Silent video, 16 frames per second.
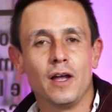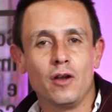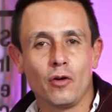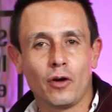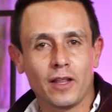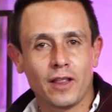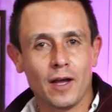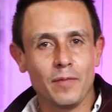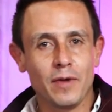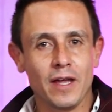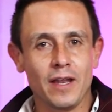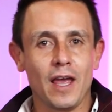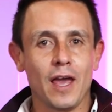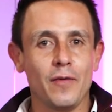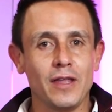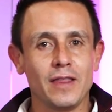lo que
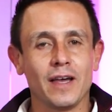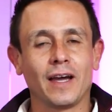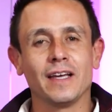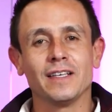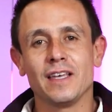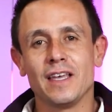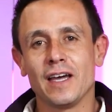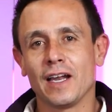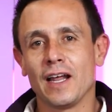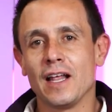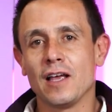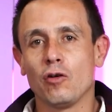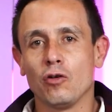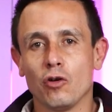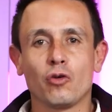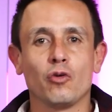también evita que se degrade
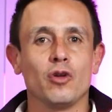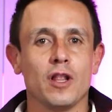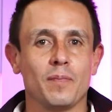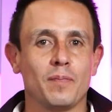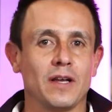el color con el